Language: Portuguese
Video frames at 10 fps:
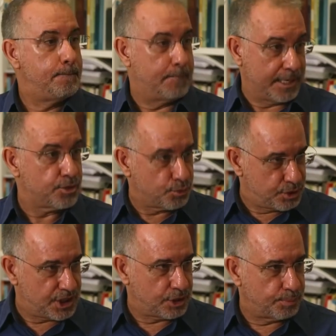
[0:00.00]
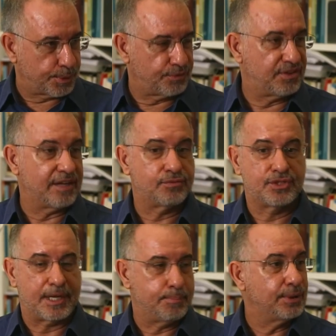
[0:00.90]
prejudica o processo
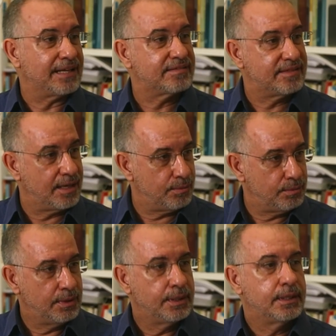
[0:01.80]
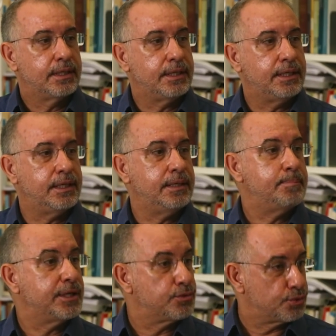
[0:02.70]
de apuração claro. e
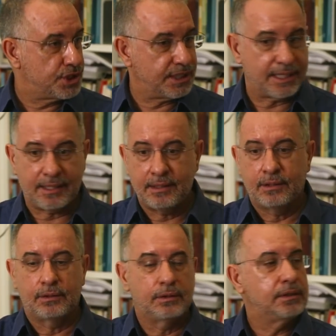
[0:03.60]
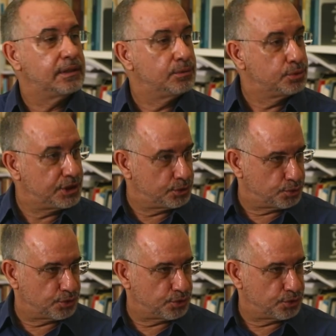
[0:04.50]
prejudica no dia do